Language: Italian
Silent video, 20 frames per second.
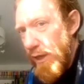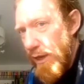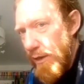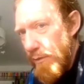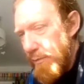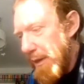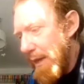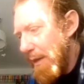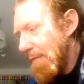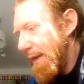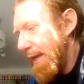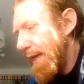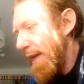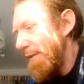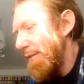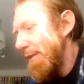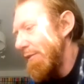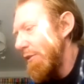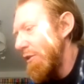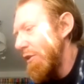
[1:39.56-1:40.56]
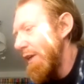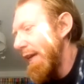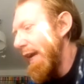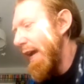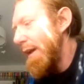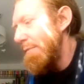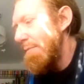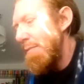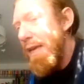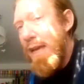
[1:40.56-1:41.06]
delle prime che avevano i
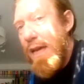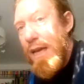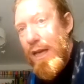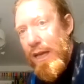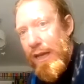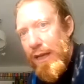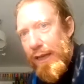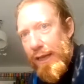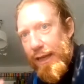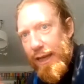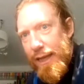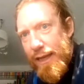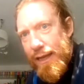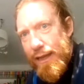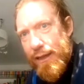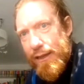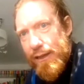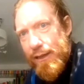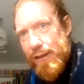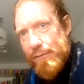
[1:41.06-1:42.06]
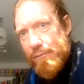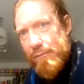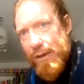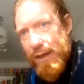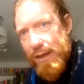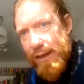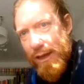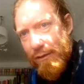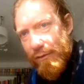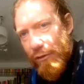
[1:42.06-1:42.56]
cambi, clic,
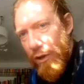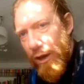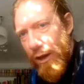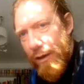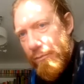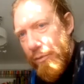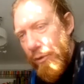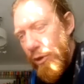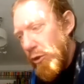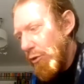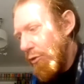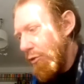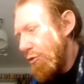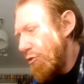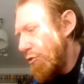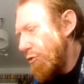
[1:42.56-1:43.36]
mettevo il rapporto